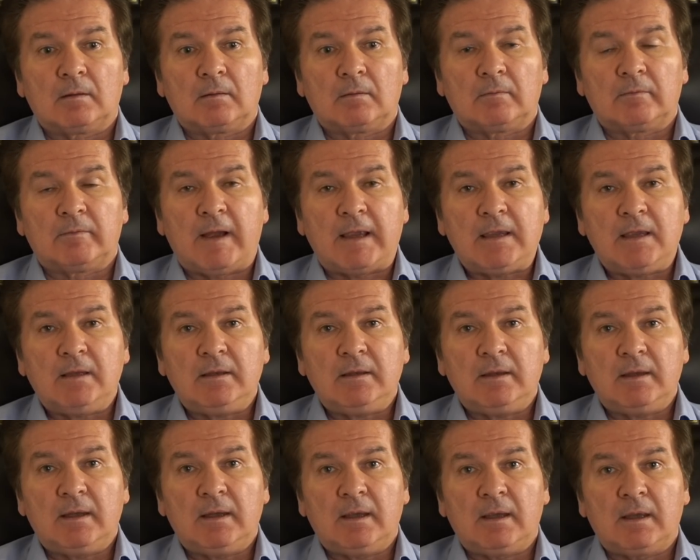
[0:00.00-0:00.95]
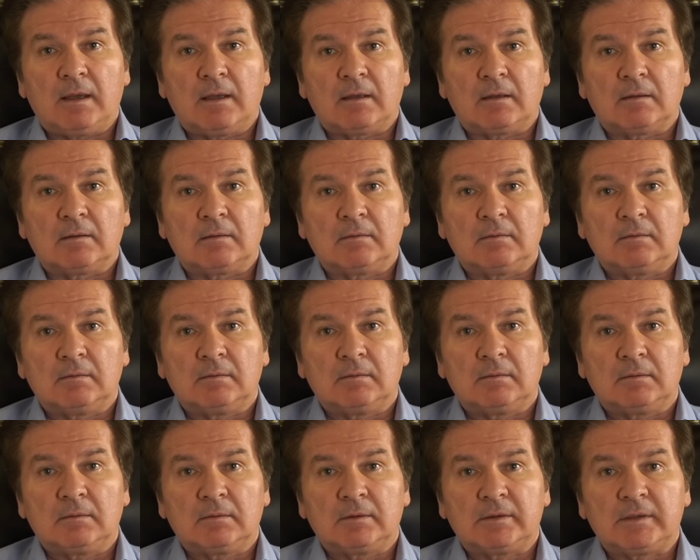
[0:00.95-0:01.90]
военные
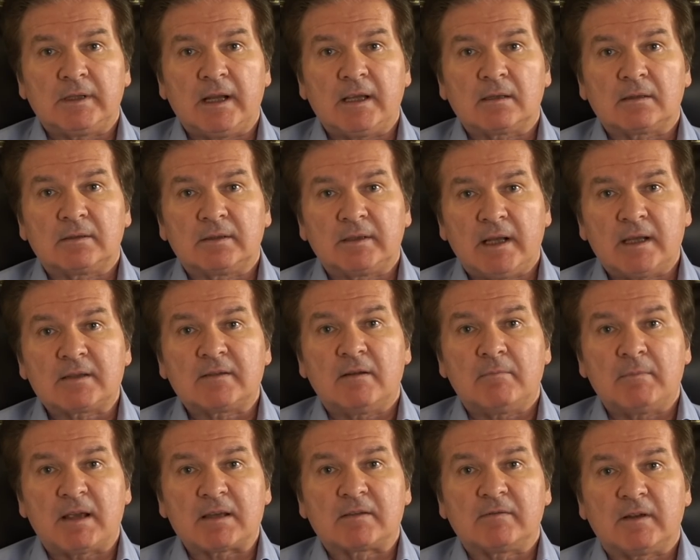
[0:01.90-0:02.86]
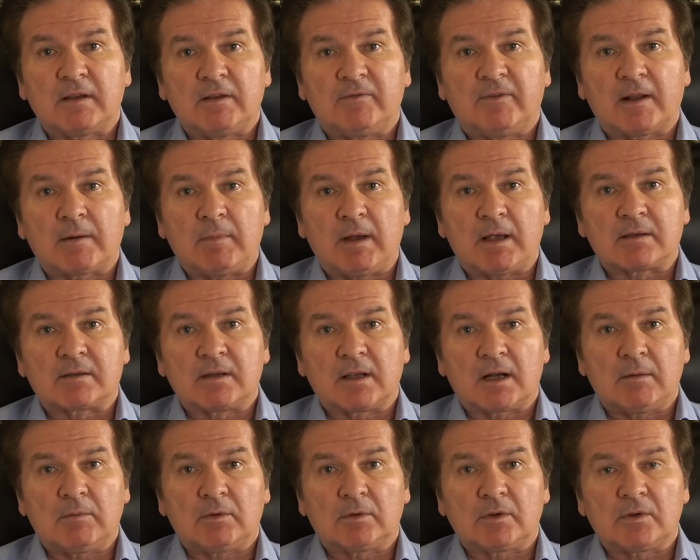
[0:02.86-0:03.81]
средства массовой информации,
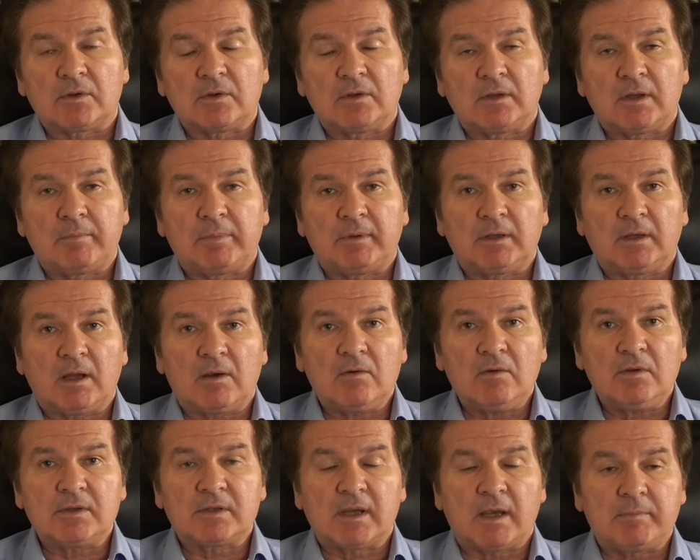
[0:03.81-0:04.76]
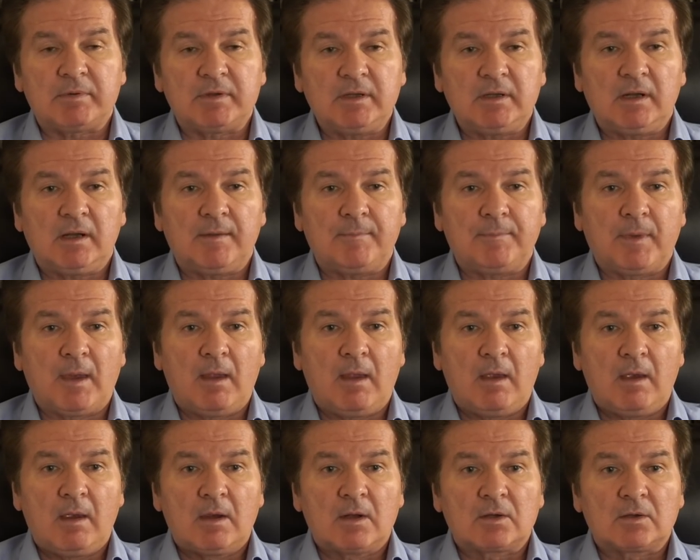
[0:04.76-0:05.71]
работающие на Пентагон, сообщили,
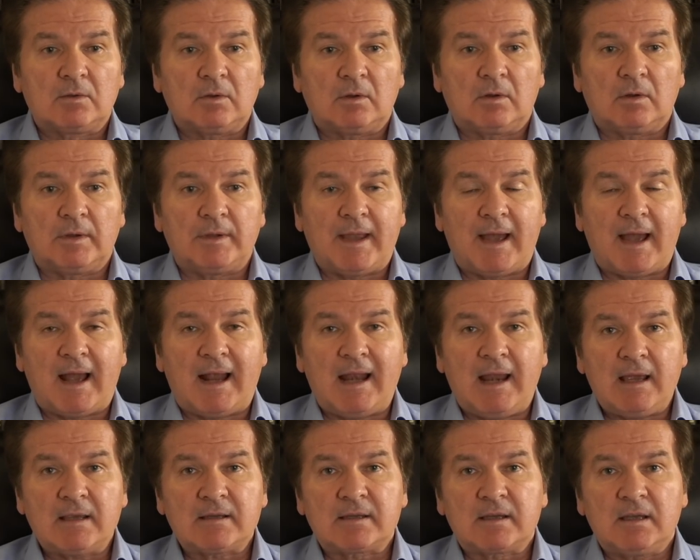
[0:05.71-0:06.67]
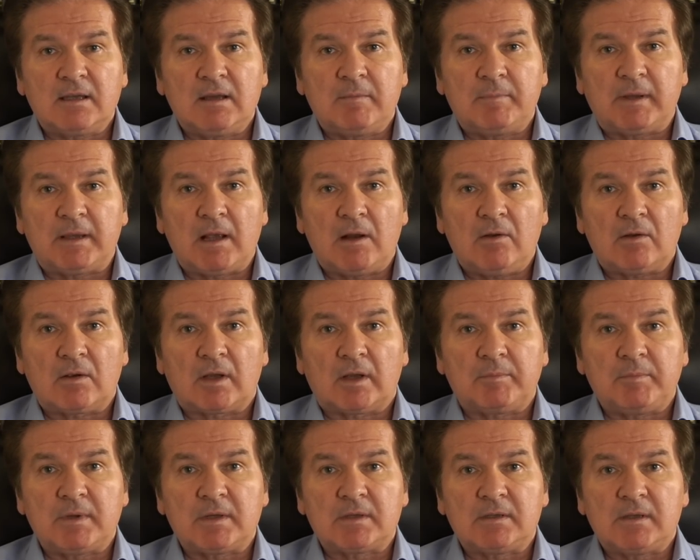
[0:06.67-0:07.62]
что на Аляске неподалеку
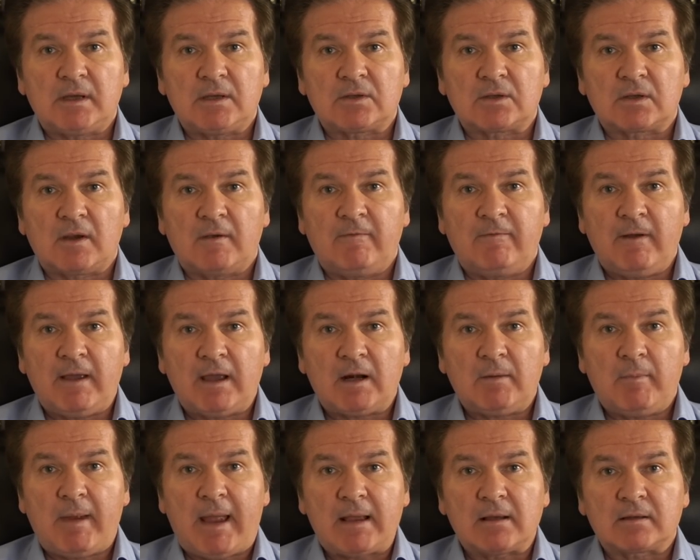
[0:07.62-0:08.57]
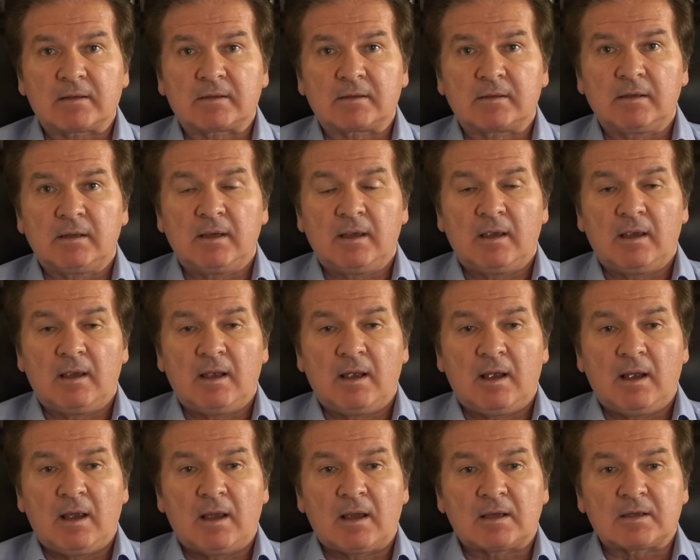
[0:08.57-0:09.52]
от местечка Фэрбэнкс
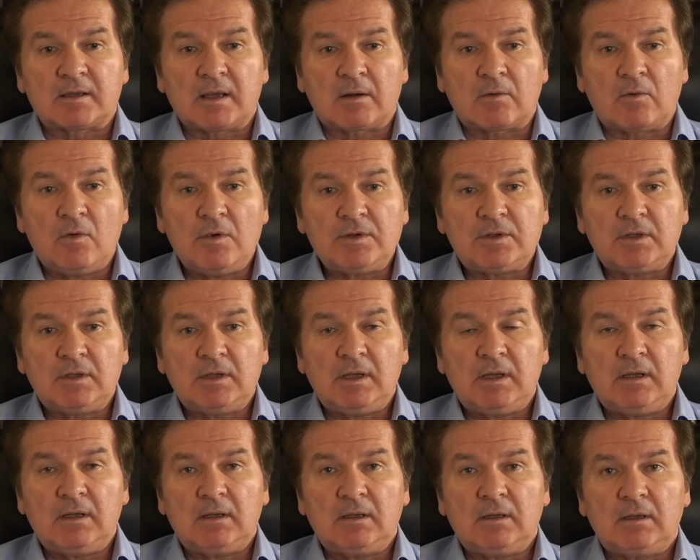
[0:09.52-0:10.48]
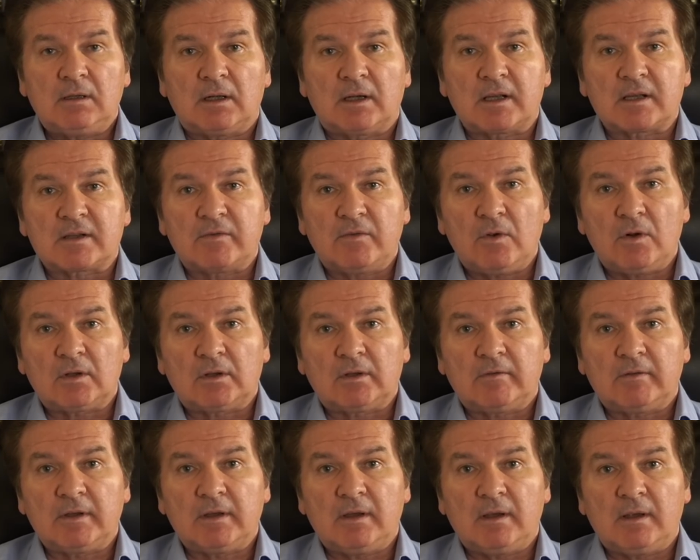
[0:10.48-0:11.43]
закончено
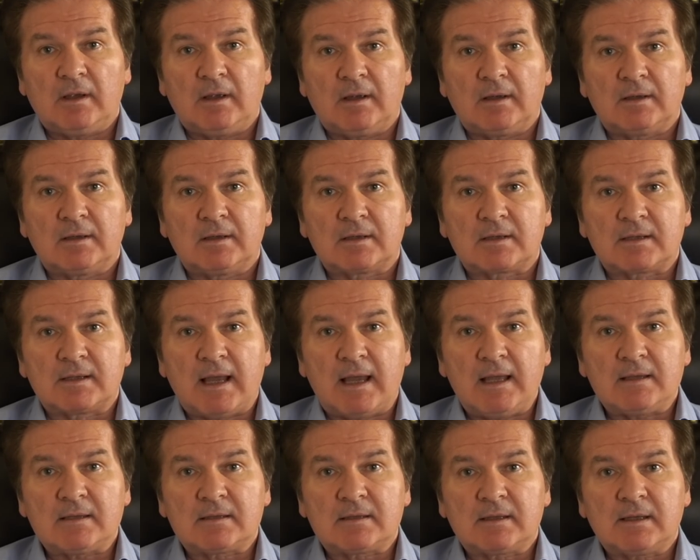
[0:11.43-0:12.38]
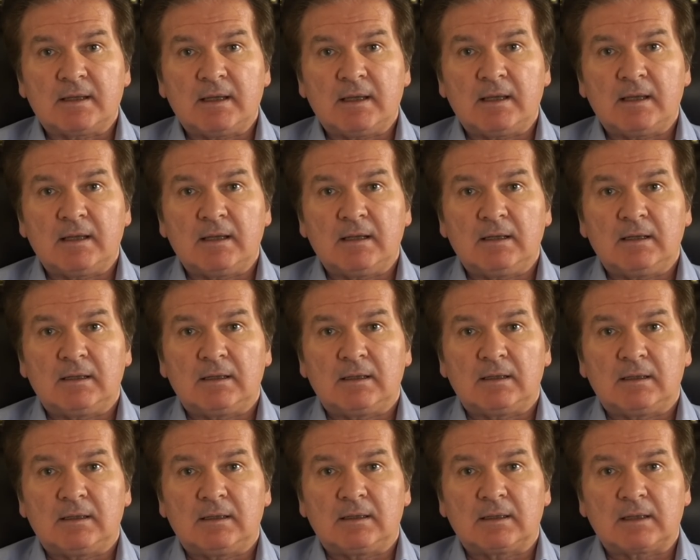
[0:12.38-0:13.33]
развертывание станции
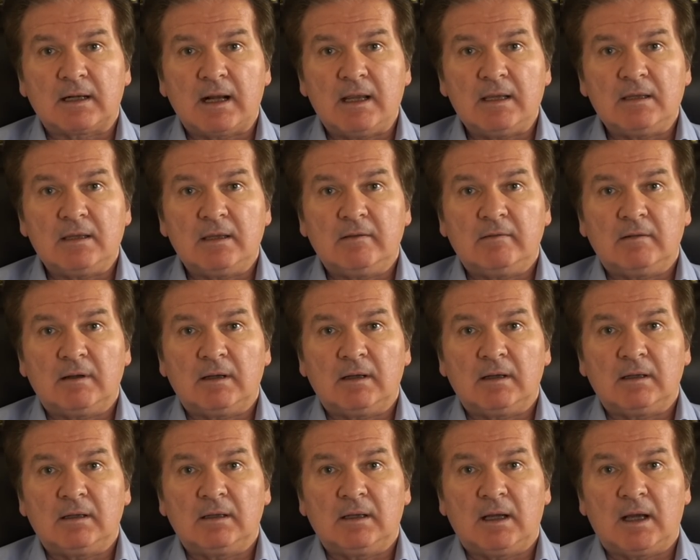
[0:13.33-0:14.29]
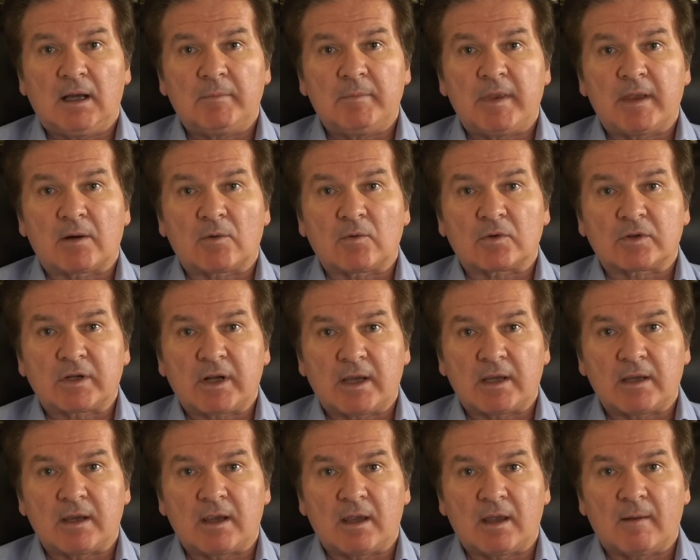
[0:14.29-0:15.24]
раннего
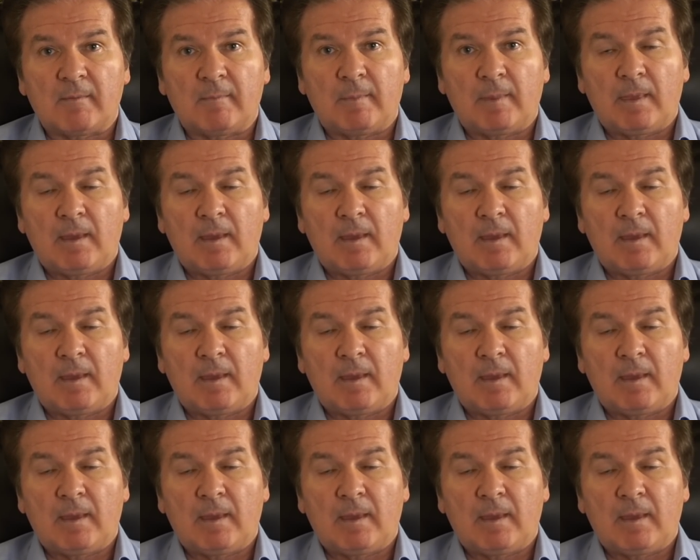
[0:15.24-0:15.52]
обнаружения